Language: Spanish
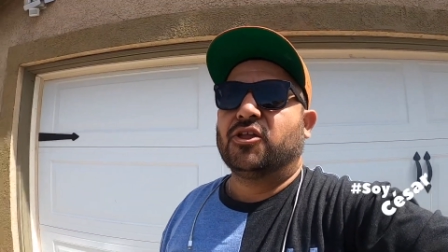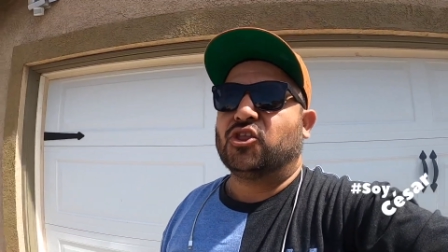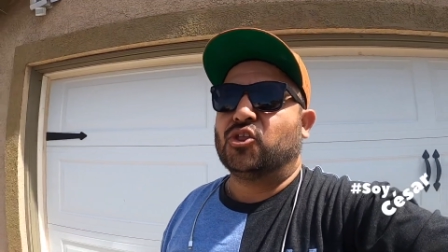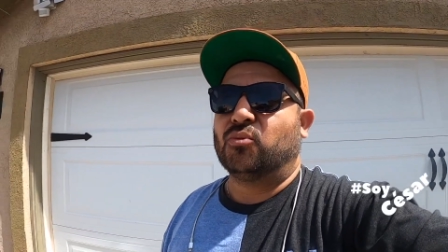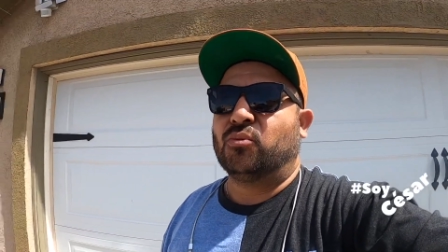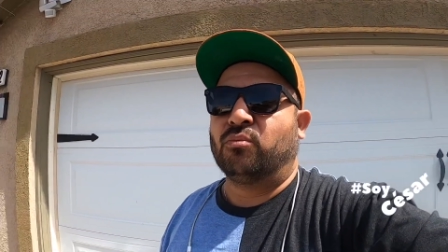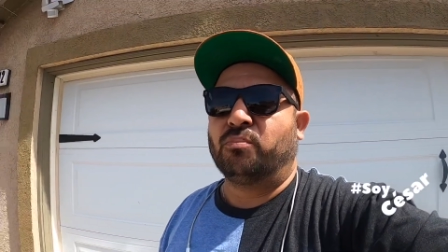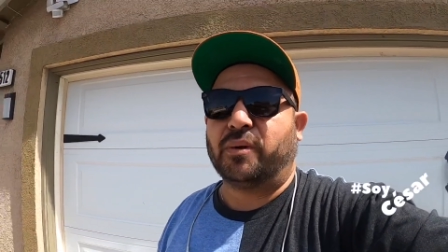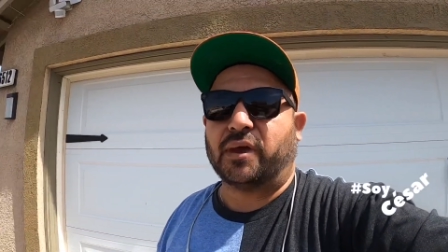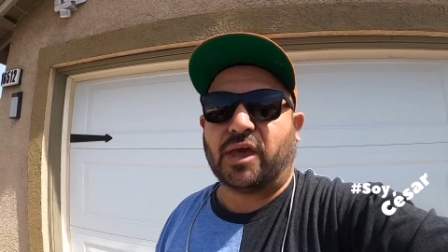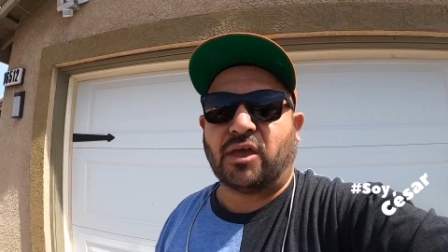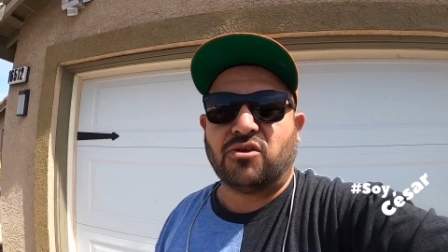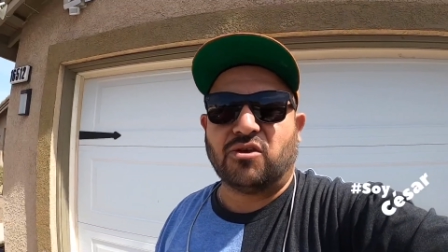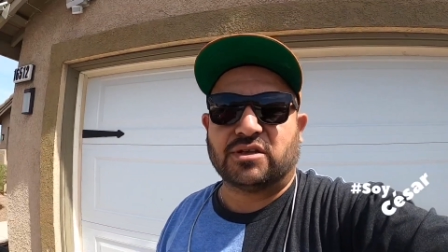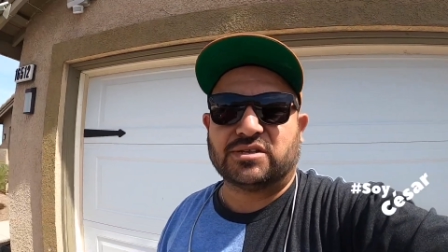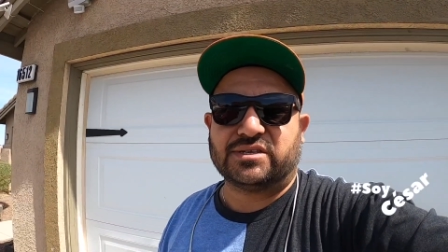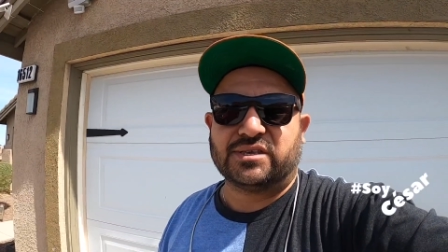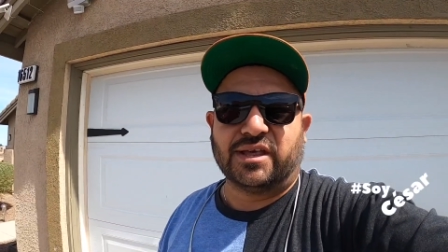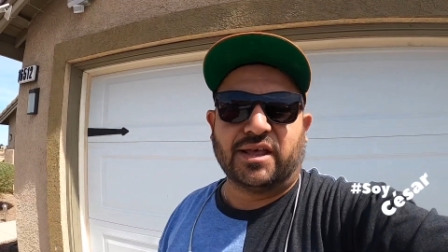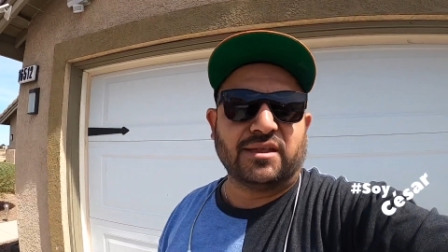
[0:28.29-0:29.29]
Tuve un pequeño
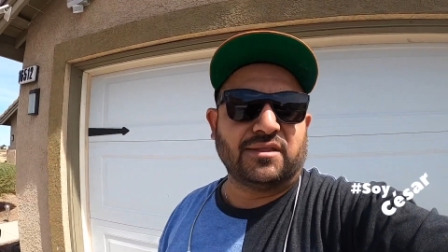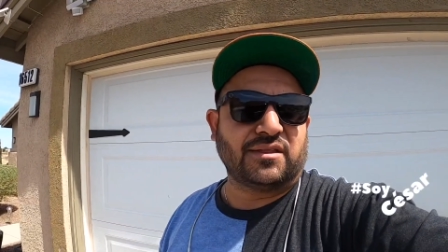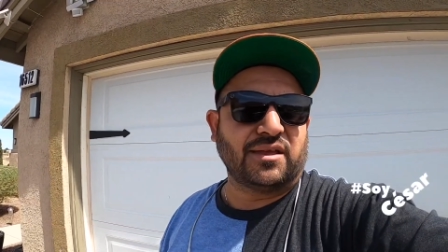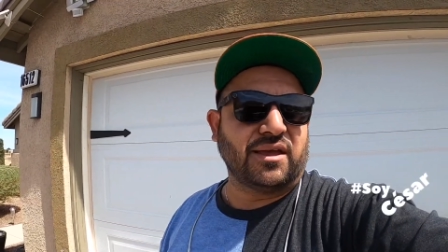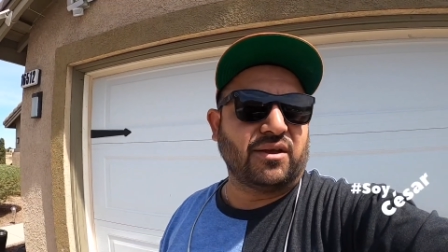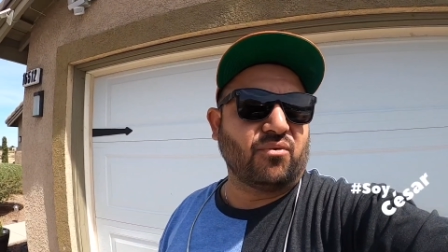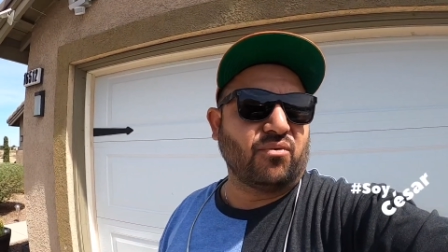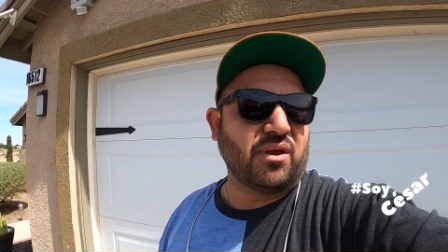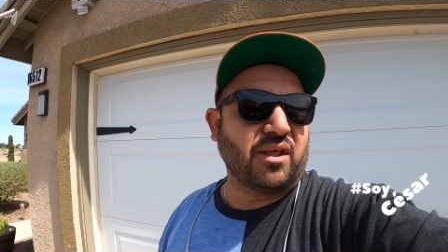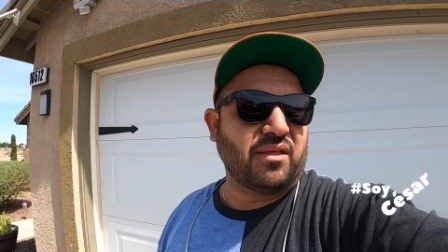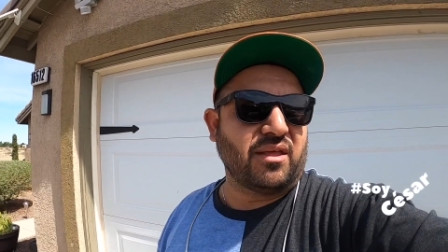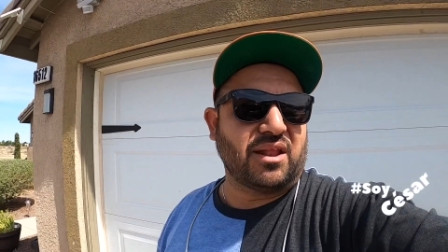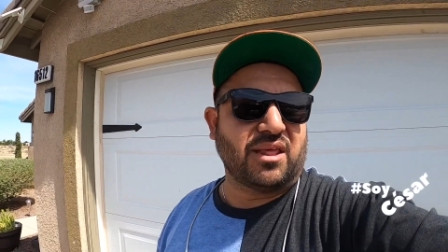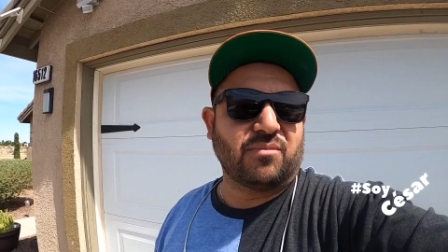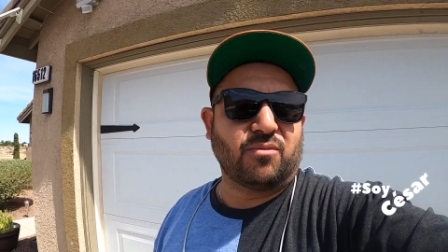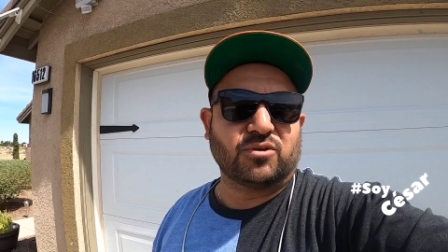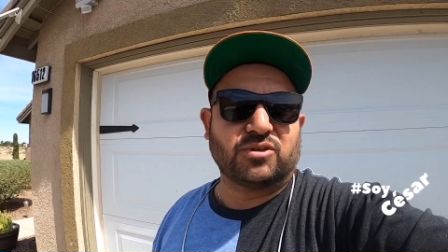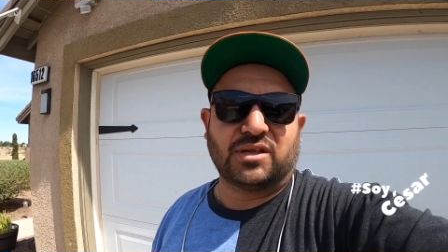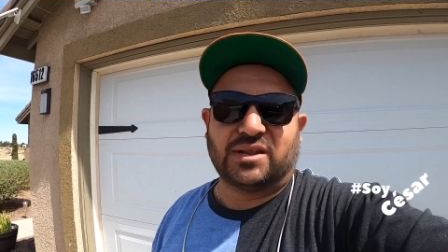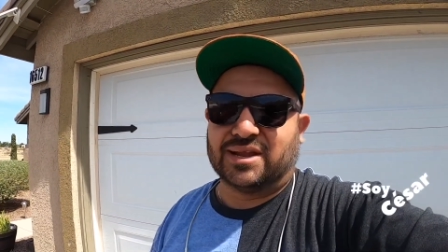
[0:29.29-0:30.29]
accidente, una de las
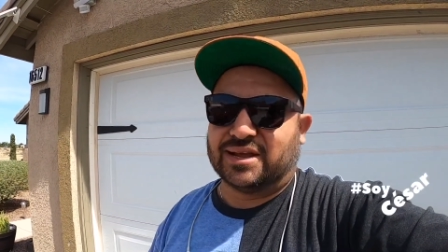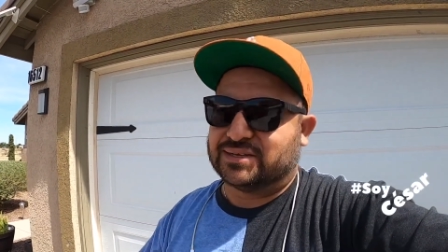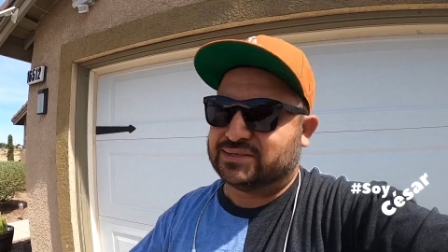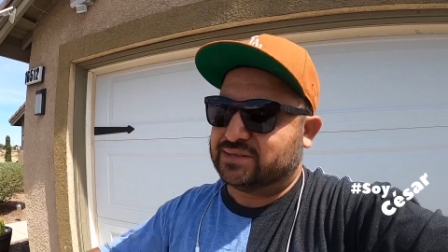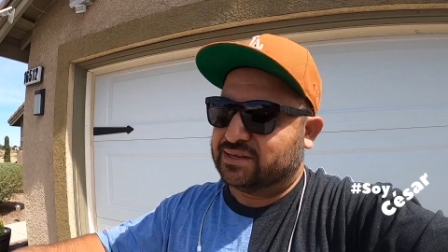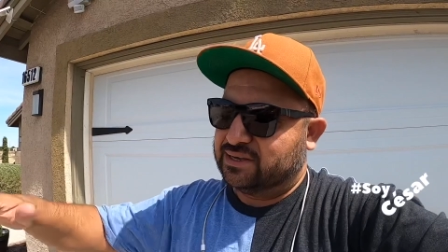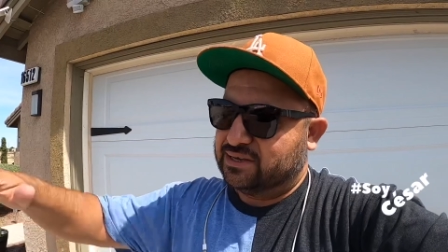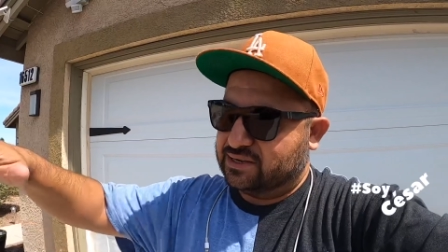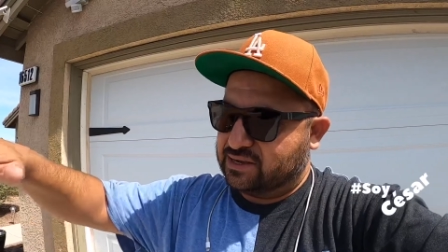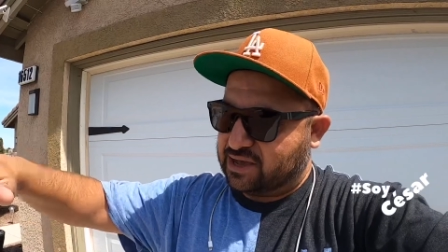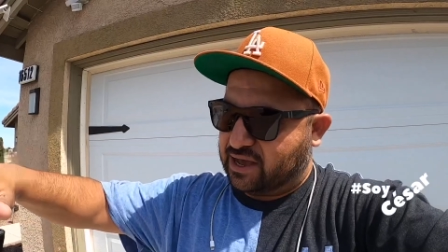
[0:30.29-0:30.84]
bocinas